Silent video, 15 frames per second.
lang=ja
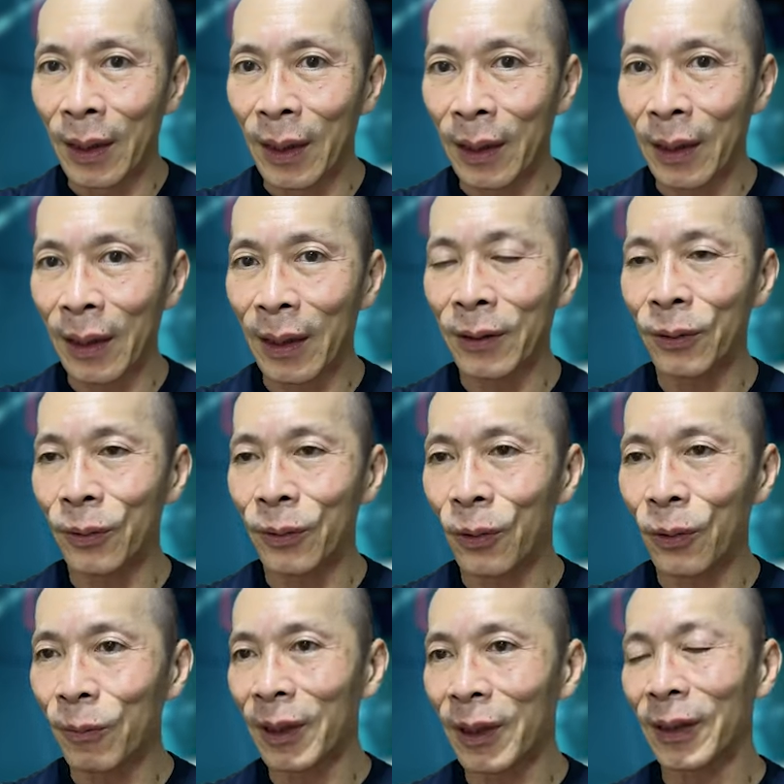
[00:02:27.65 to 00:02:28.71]
えー、来週
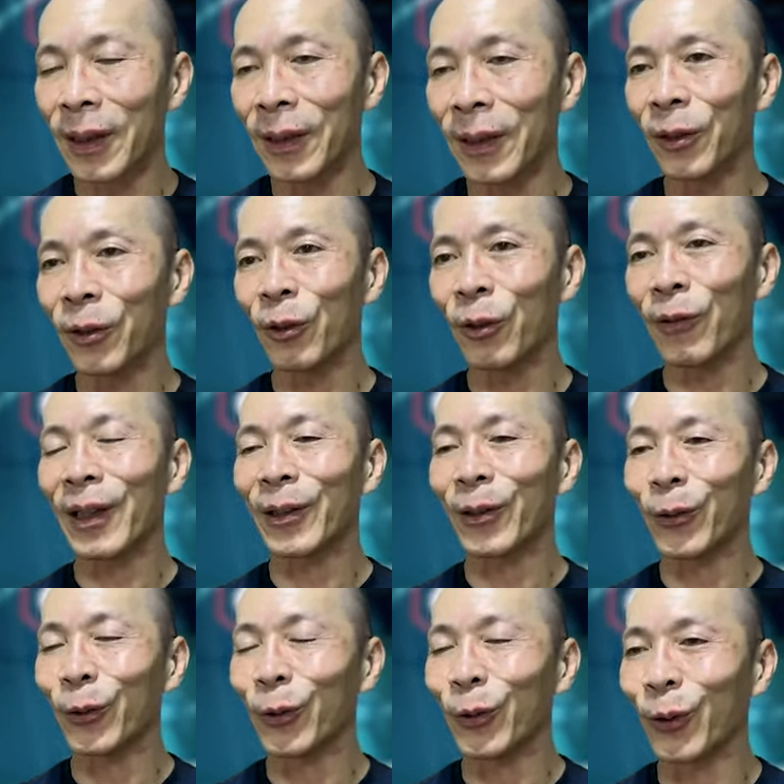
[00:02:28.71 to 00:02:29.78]
の主なスケジュールは
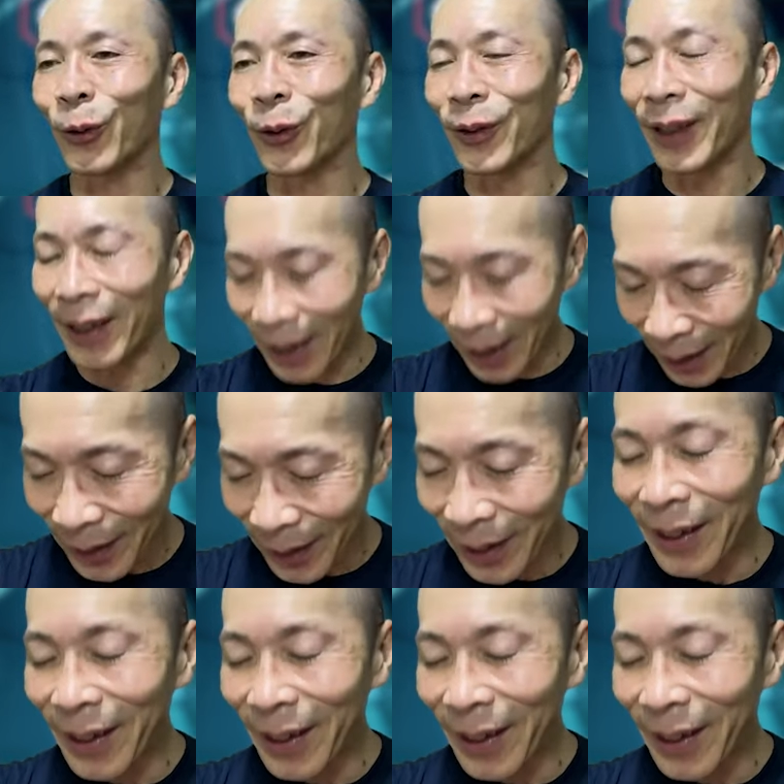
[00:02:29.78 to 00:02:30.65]
ということでね、